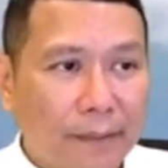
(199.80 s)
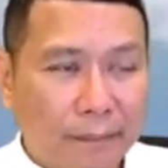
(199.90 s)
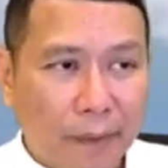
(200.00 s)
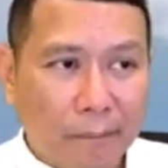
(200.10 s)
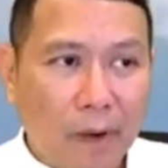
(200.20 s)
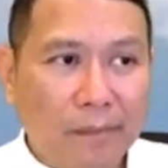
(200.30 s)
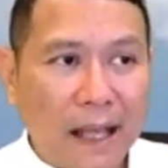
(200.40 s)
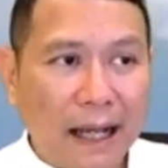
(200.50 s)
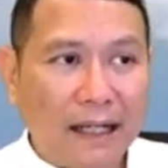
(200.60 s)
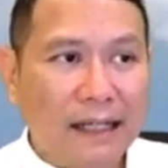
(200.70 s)
ผมพบ
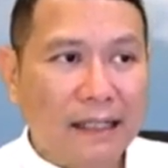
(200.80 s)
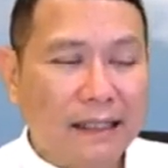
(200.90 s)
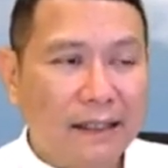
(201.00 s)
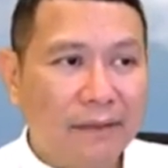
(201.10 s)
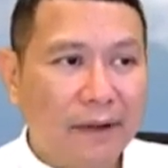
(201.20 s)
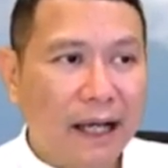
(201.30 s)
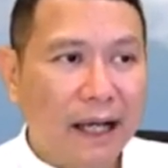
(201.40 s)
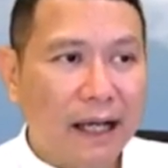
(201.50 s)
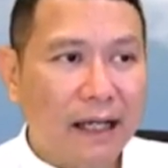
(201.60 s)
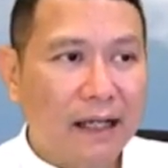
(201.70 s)
อย่างหนึ่งว่า
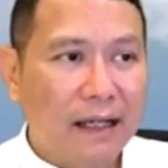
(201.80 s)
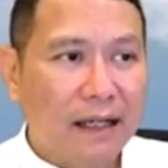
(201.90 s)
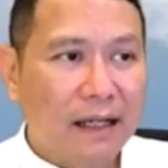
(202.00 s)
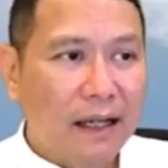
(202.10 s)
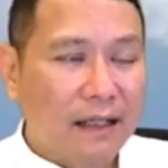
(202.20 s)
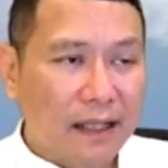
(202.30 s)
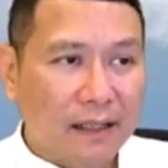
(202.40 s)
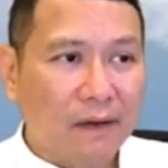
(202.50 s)
จิต